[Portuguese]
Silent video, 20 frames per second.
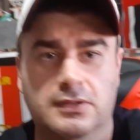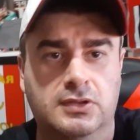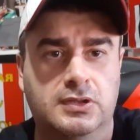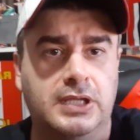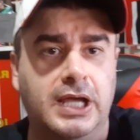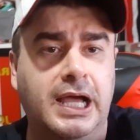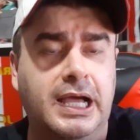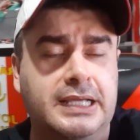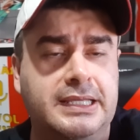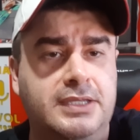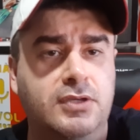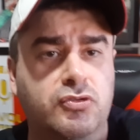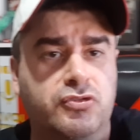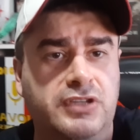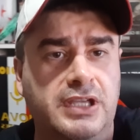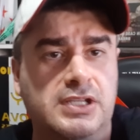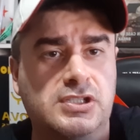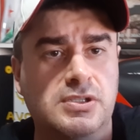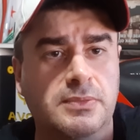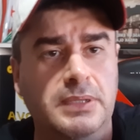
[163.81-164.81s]
Tá aqui os
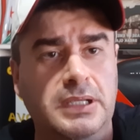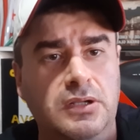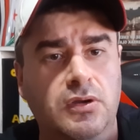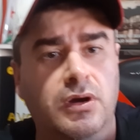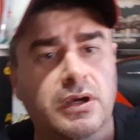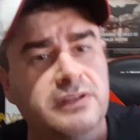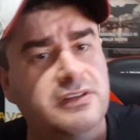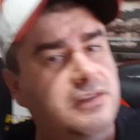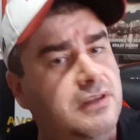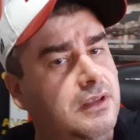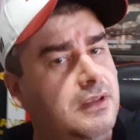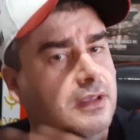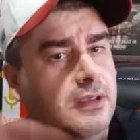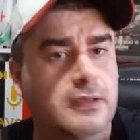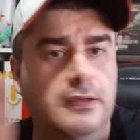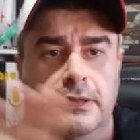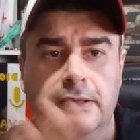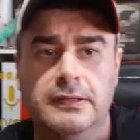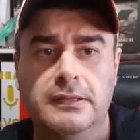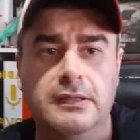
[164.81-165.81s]
7 milhões
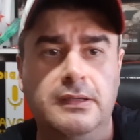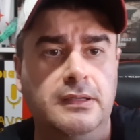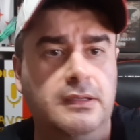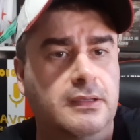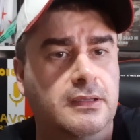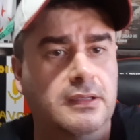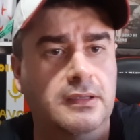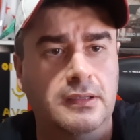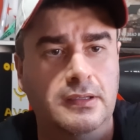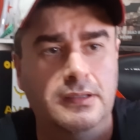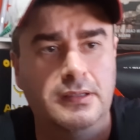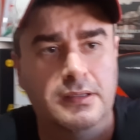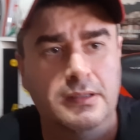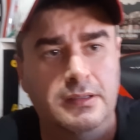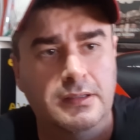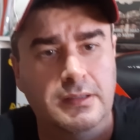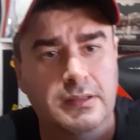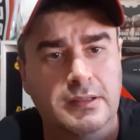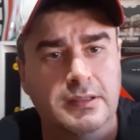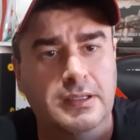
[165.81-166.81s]
e, e,
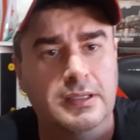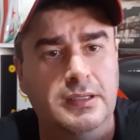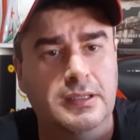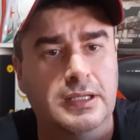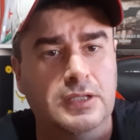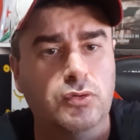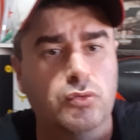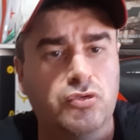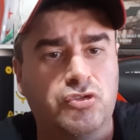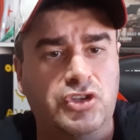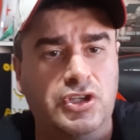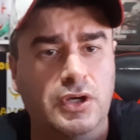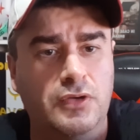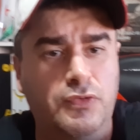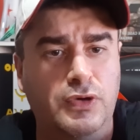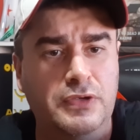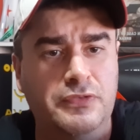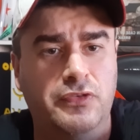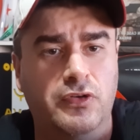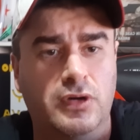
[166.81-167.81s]
e, e anuncia o
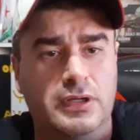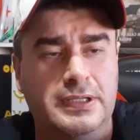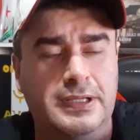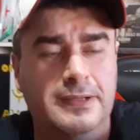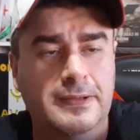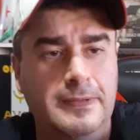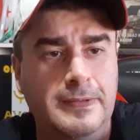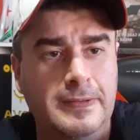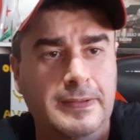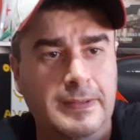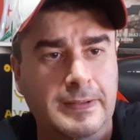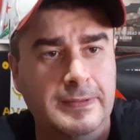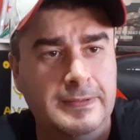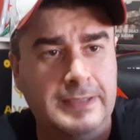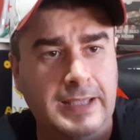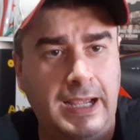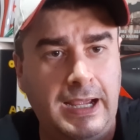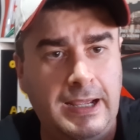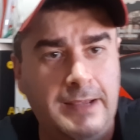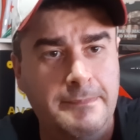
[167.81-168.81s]
Voivoda.
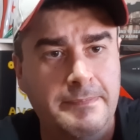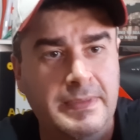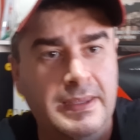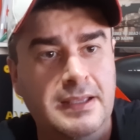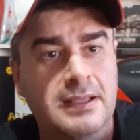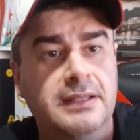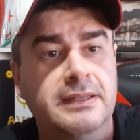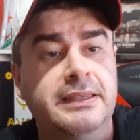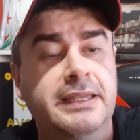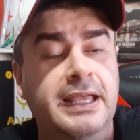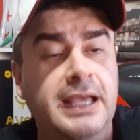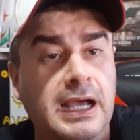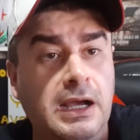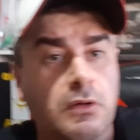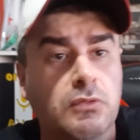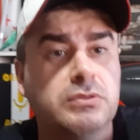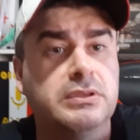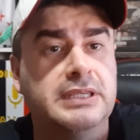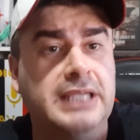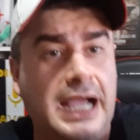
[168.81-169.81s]
Tá?
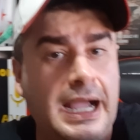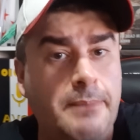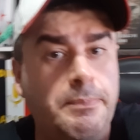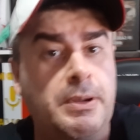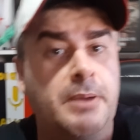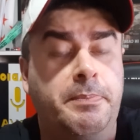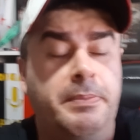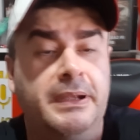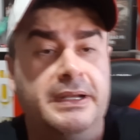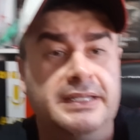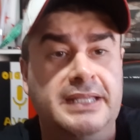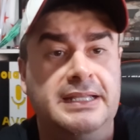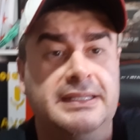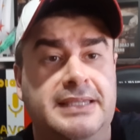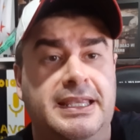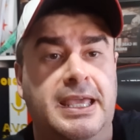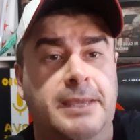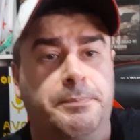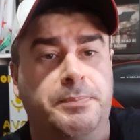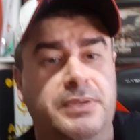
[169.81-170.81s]
Não dá para perder
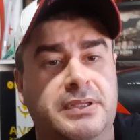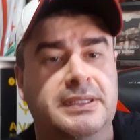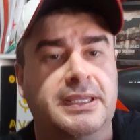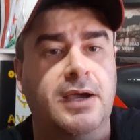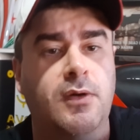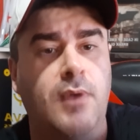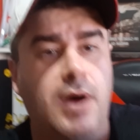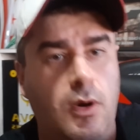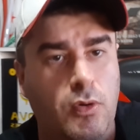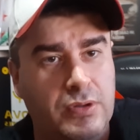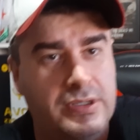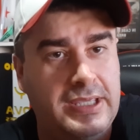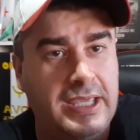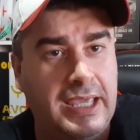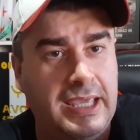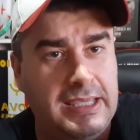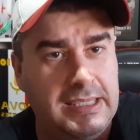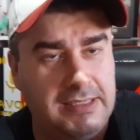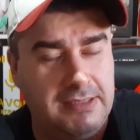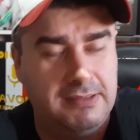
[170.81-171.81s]
tempo. Então
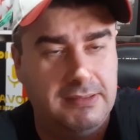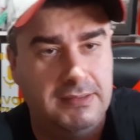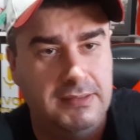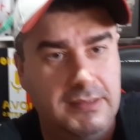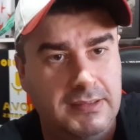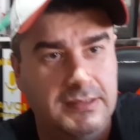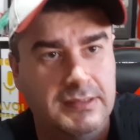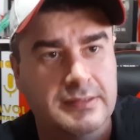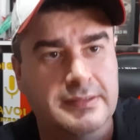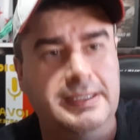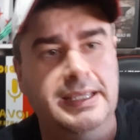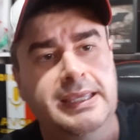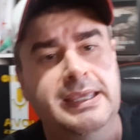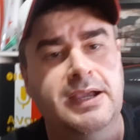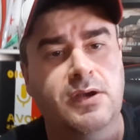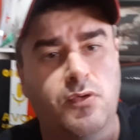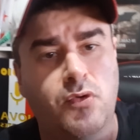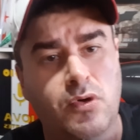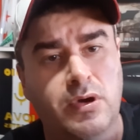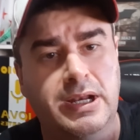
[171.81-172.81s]
alguém
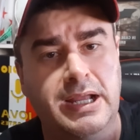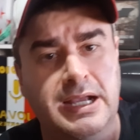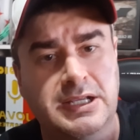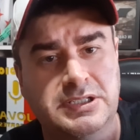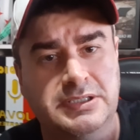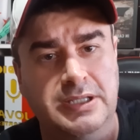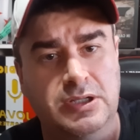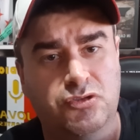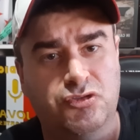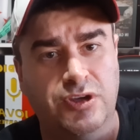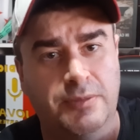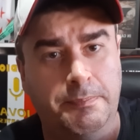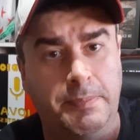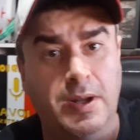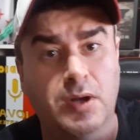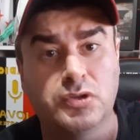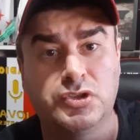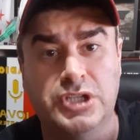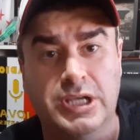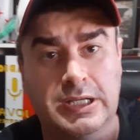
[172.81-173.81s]
tenha coragem dentro de São
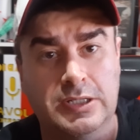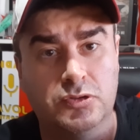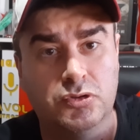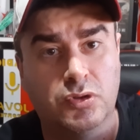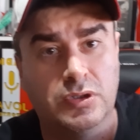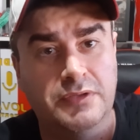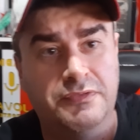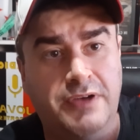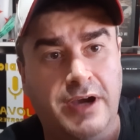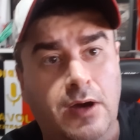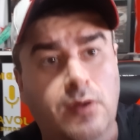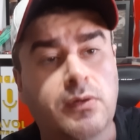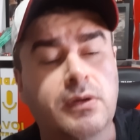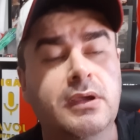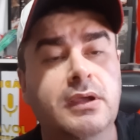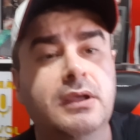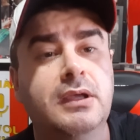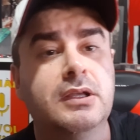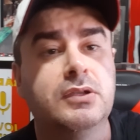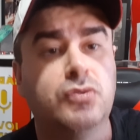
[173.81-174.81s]
Paulo, chega no
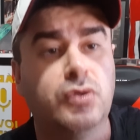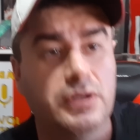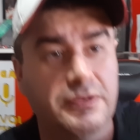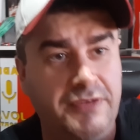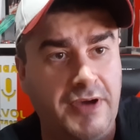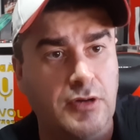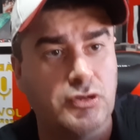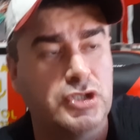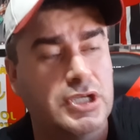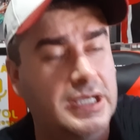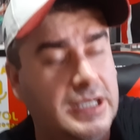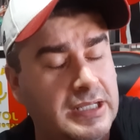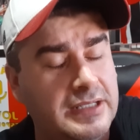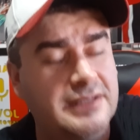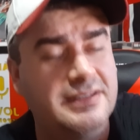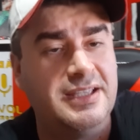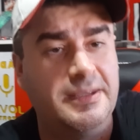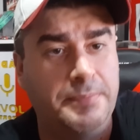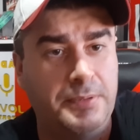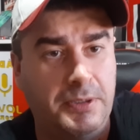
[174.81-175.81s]
Dorival. Dorival, chegando
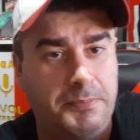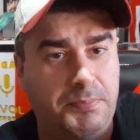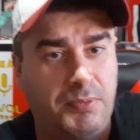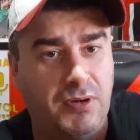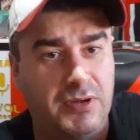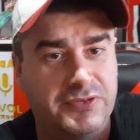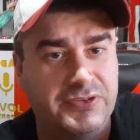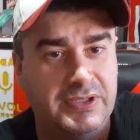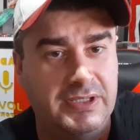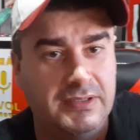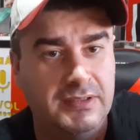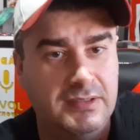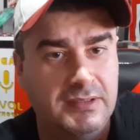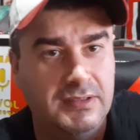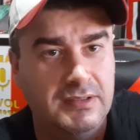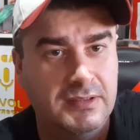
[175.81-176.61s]
essa proposta.